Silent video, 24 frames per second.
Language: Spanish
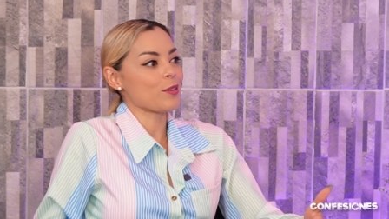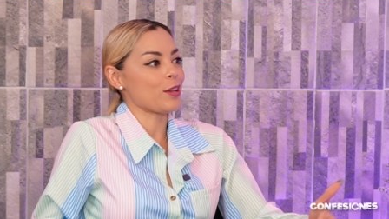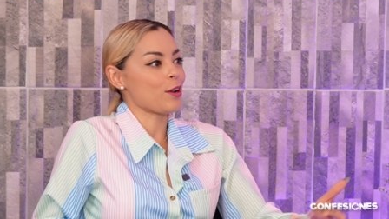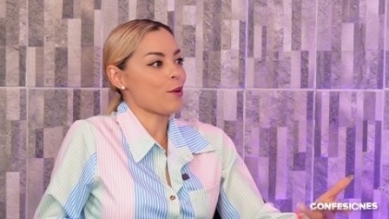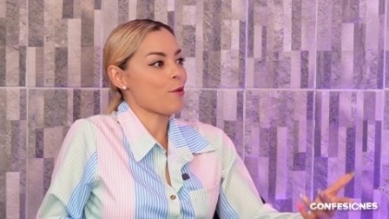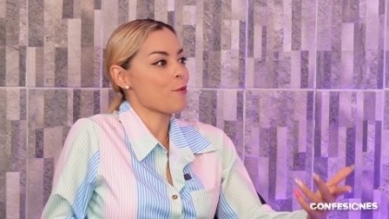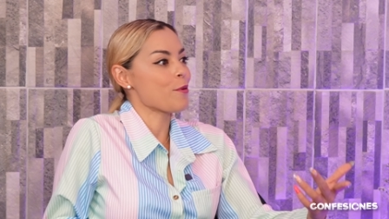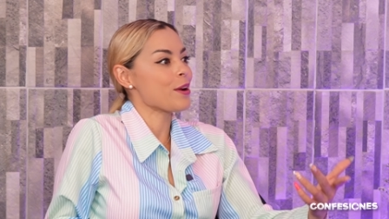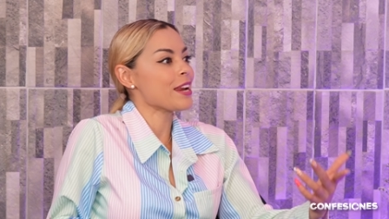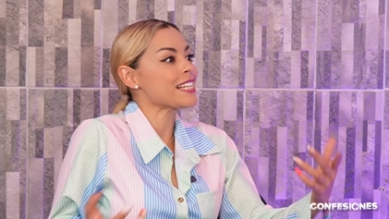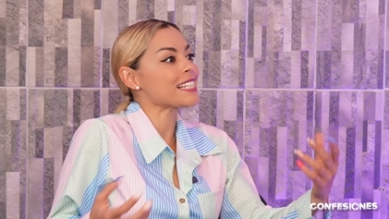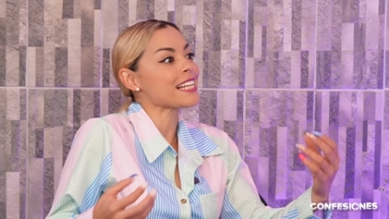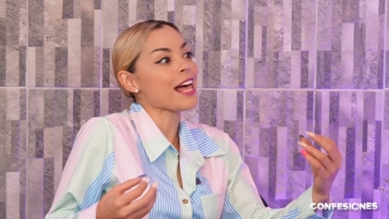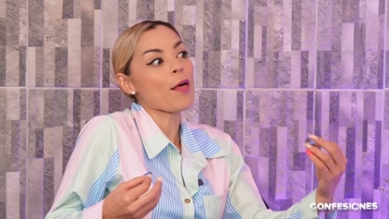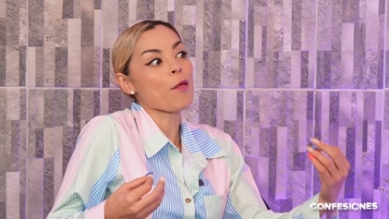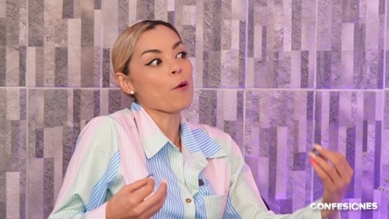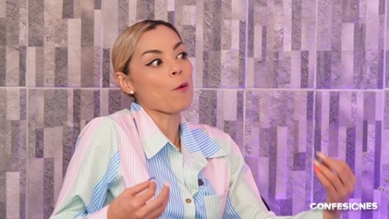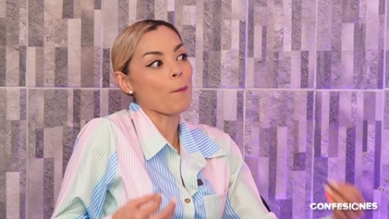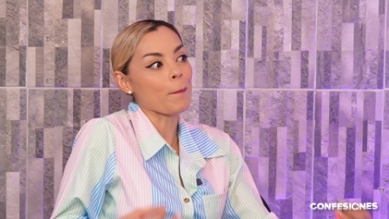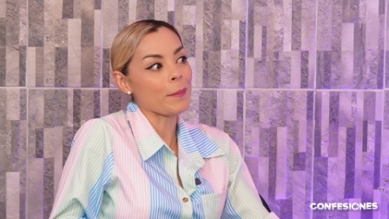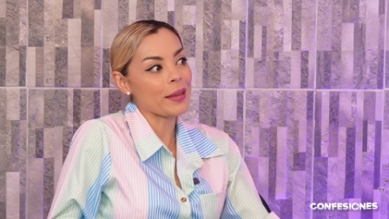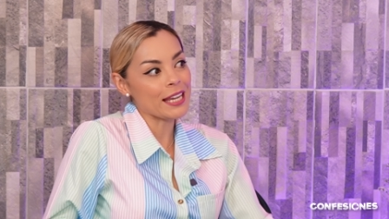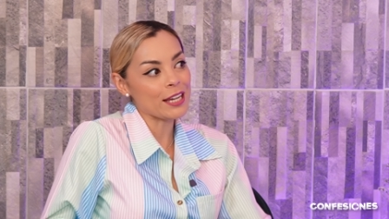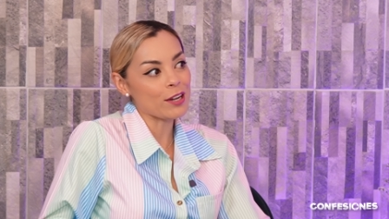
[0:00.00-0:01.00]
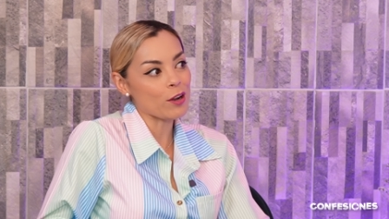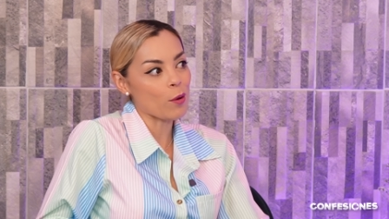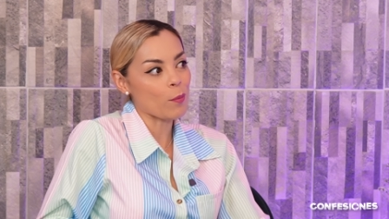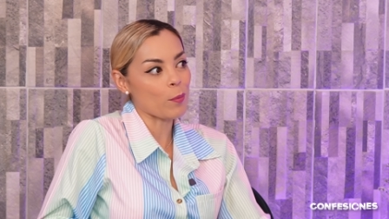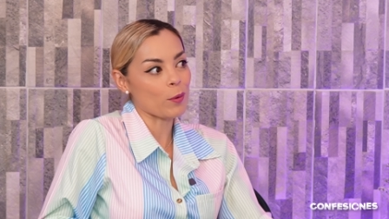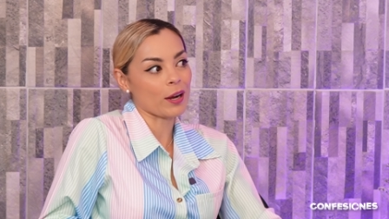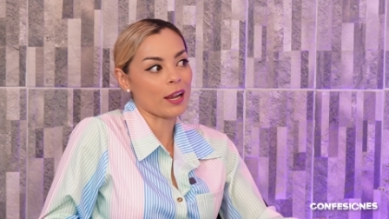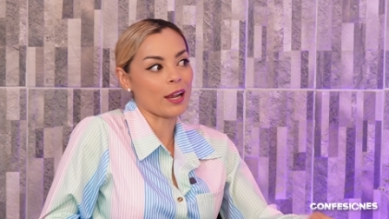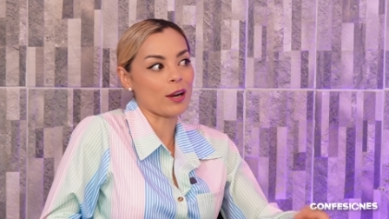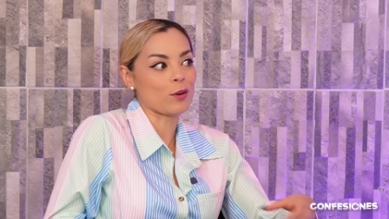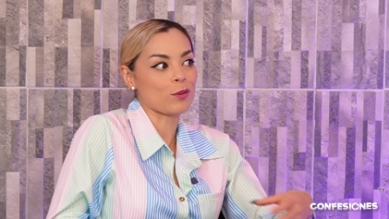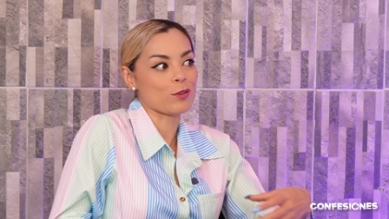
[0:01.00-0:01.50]
de lunes a domingo,
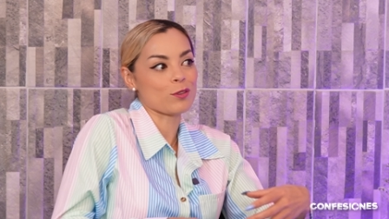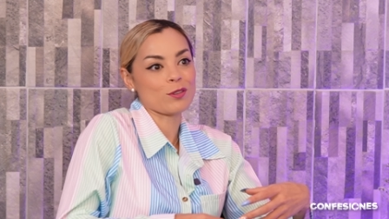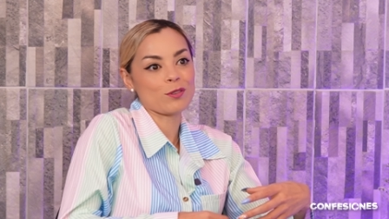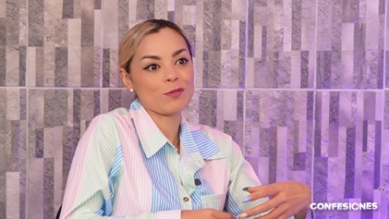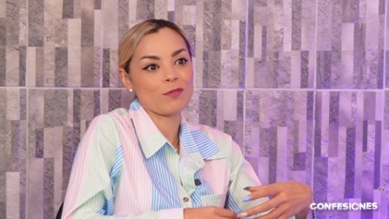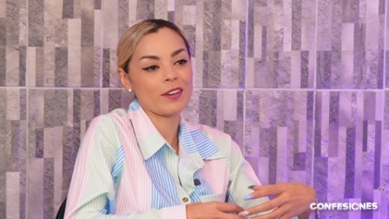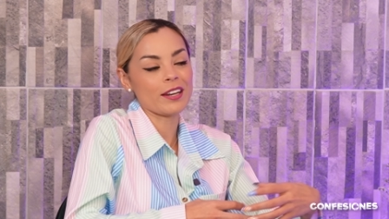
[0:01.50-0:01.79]
porque los